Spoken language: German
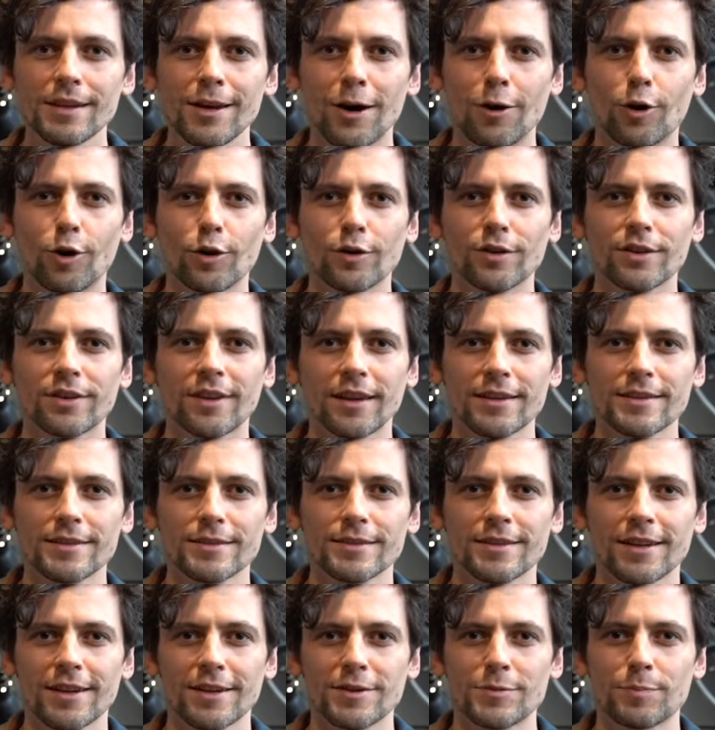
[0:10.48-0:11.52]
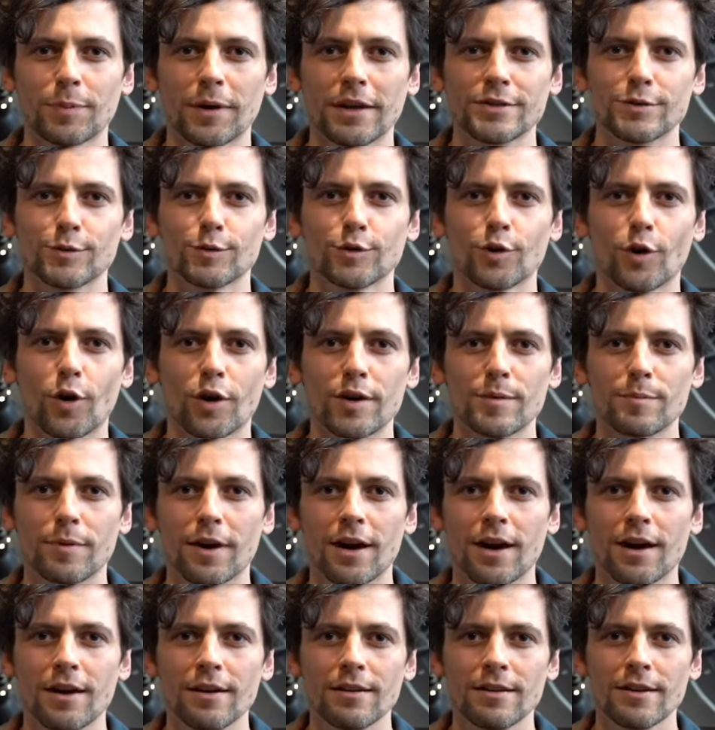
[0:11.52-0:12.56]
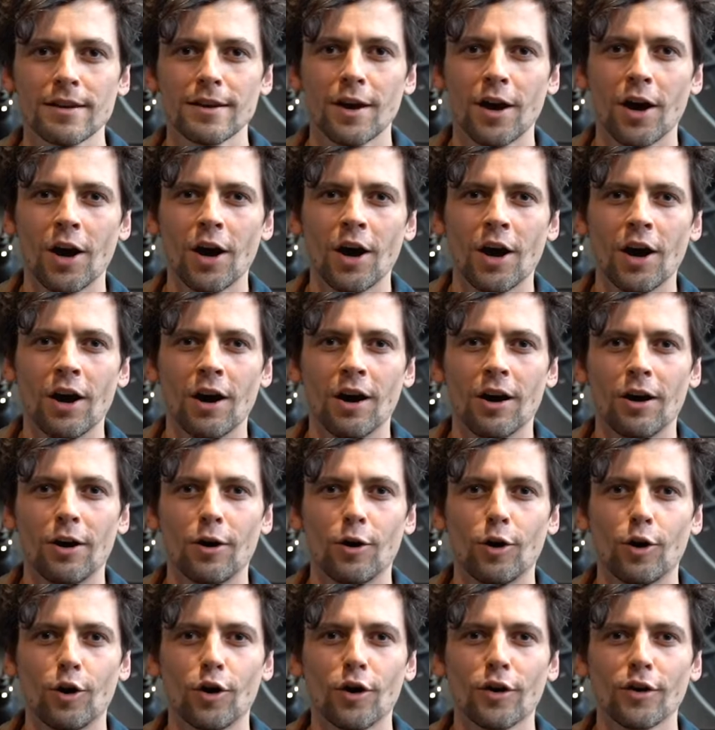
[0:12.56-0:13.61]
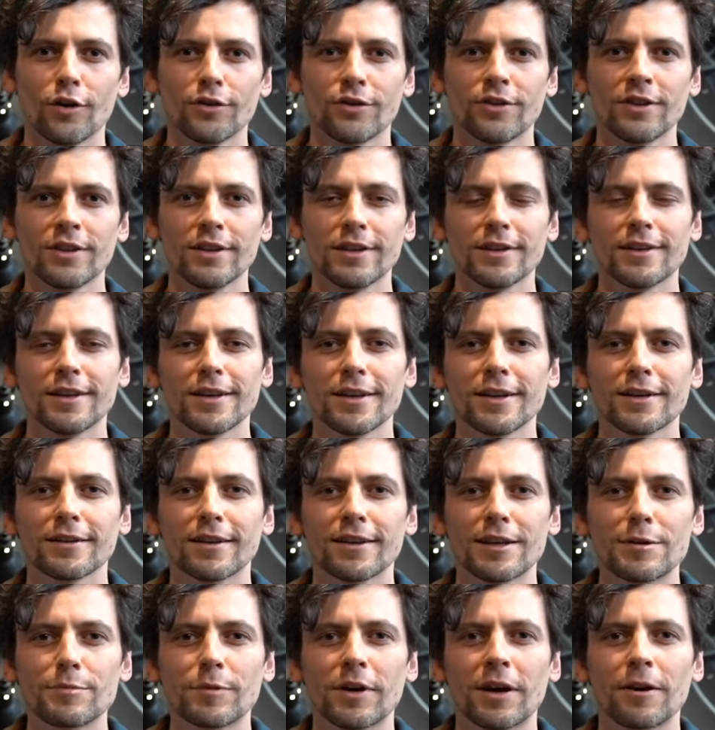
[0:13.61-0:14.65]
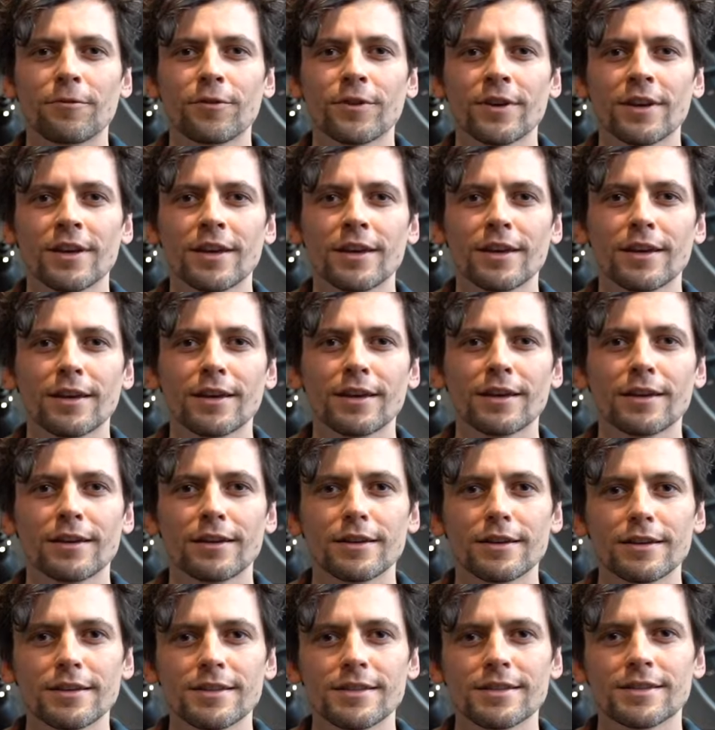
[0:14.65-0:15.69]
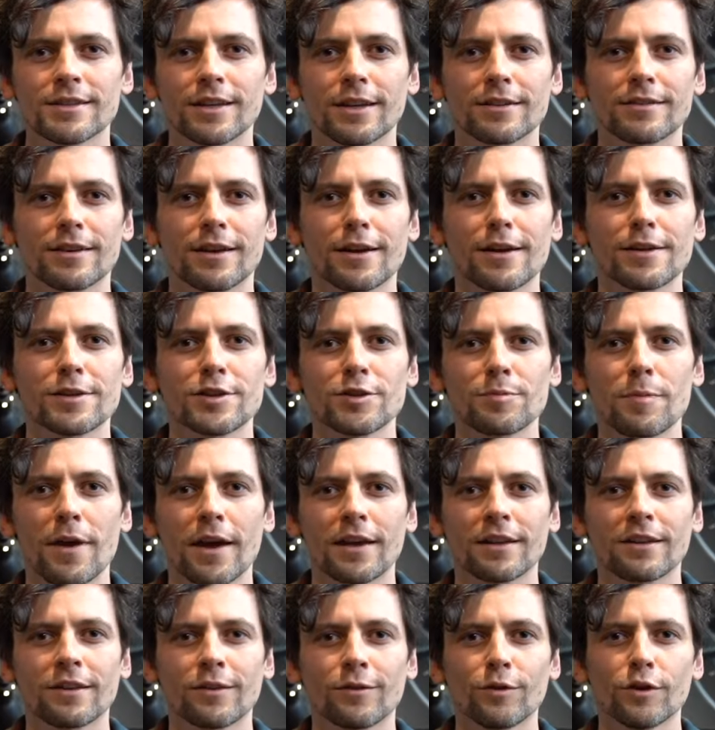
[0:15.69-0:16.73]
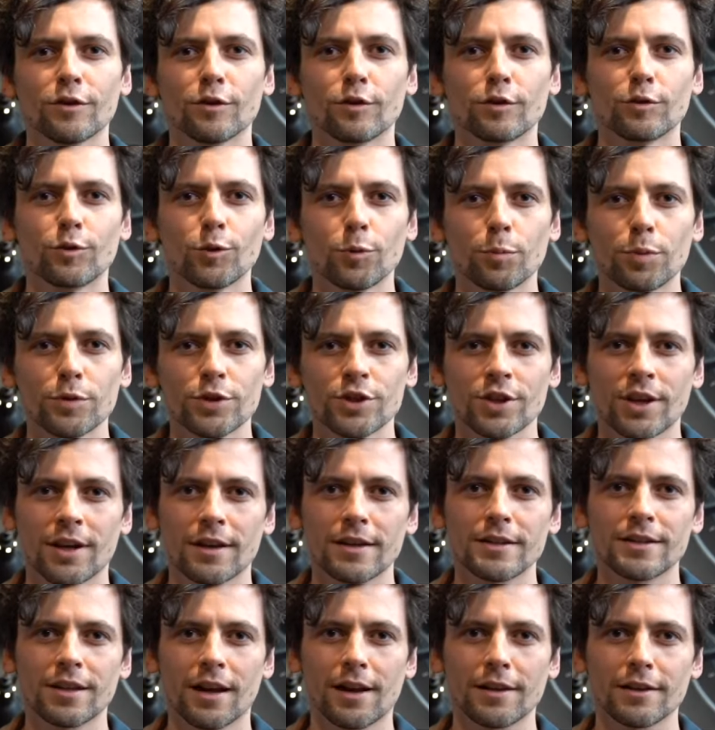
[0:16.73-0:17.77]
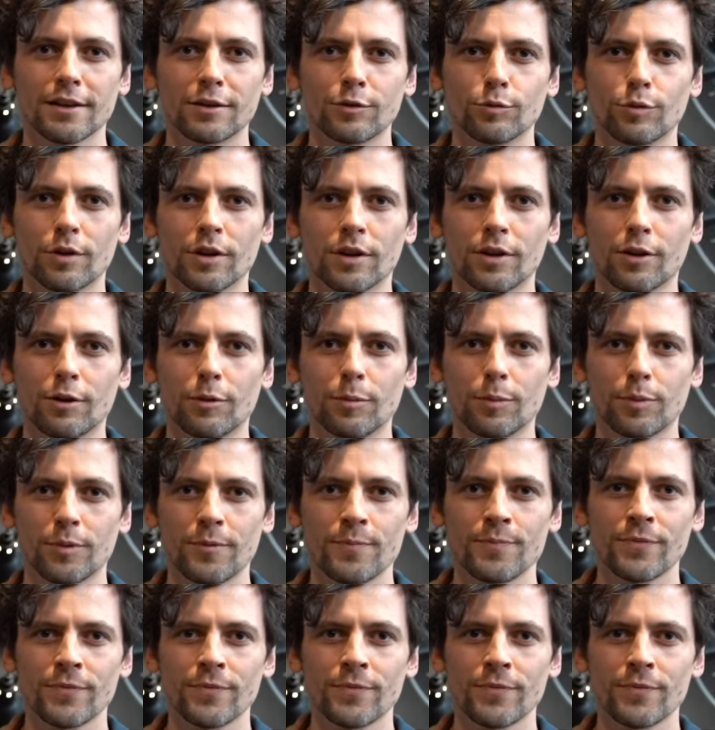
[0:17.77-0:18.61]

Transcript: Und das ist der Espresso 9 Bar. Und die Idee hinter dem Kaffee ist, dass er halt schmeckt wie so ein typischer Italienurlaub.